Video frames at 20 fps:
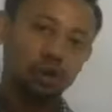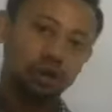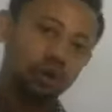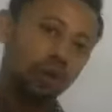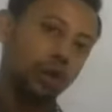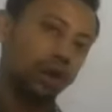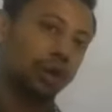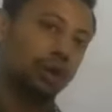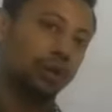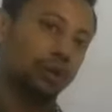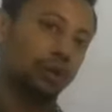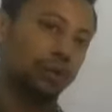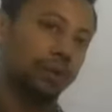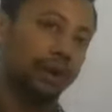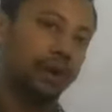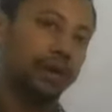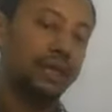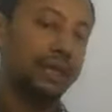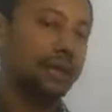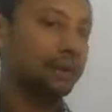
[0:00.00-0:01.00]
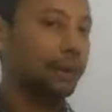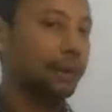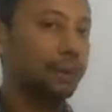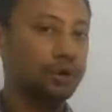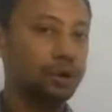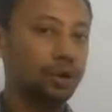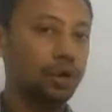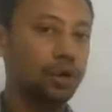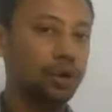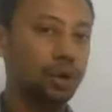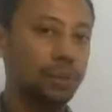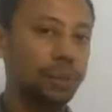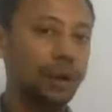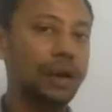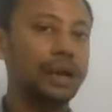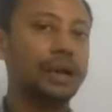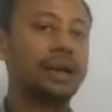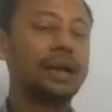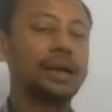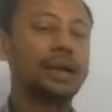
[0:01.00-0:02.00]
তৈরি করবে কিভাবে তৈরি করবে
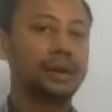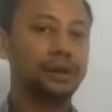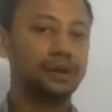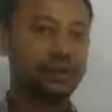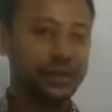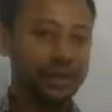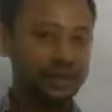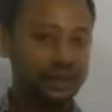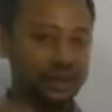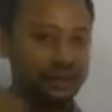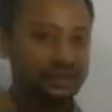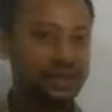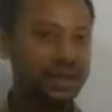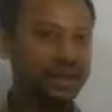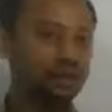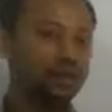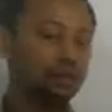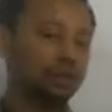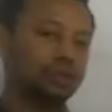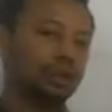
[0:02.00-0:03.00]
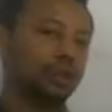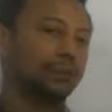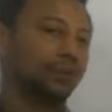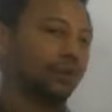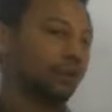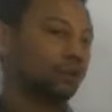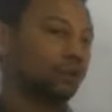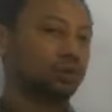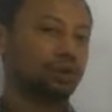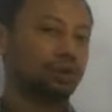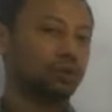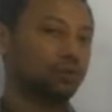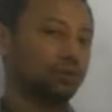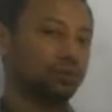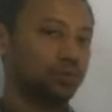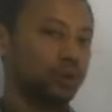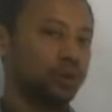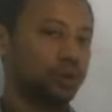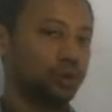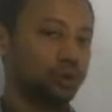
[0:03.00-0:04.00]
কারণ ক্রেতার চাহিদা অনুযায়ী পণ্য যখন
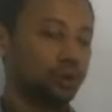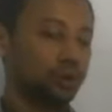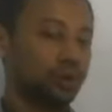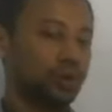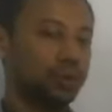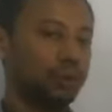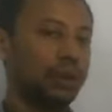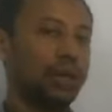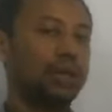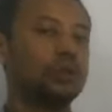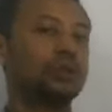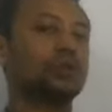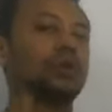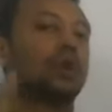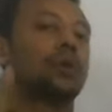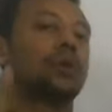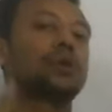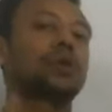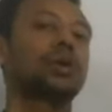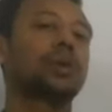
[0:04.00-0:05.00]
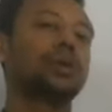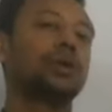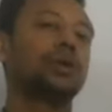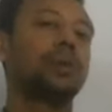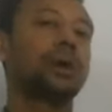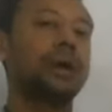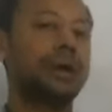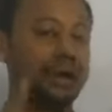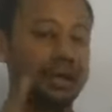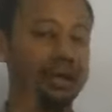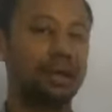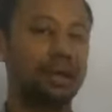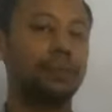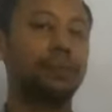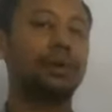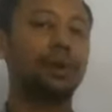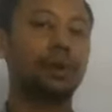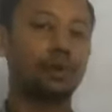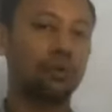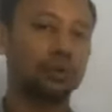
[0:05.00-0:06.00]
উৎপাদন করব আমরা তখন কি করবে ক্রেতা
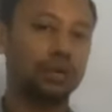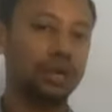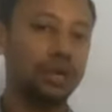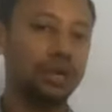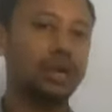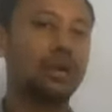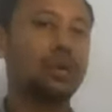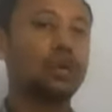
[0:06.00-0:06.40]
পণ্যটি